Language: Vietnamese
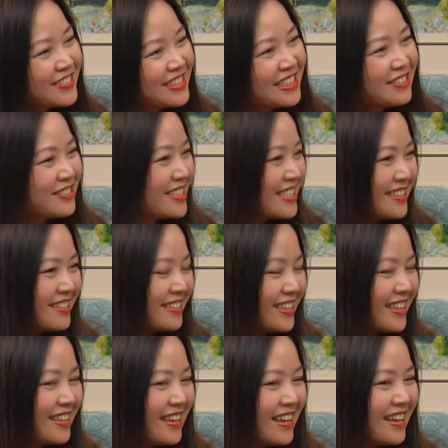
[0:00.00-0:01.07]
Chelsea có
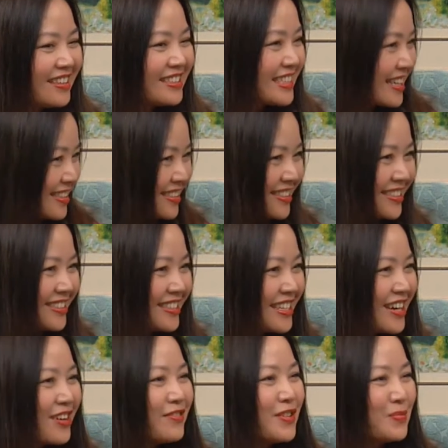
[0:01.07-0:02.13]
nghĩa là tránh những người
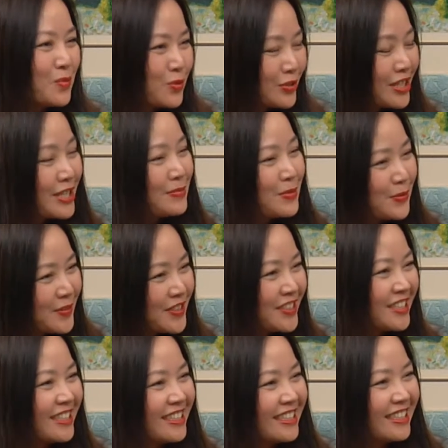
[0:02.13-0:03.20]
đó và muốn tìm một
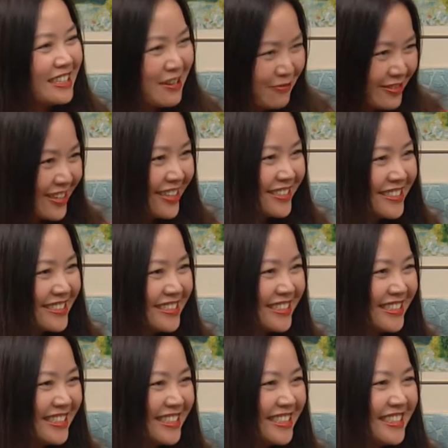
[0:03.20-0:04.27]
người độc thân
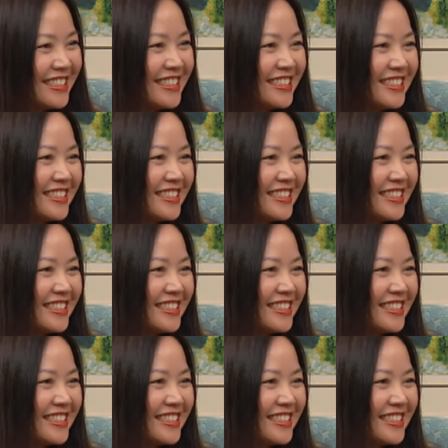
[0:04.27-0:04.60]
em cũng muốn cho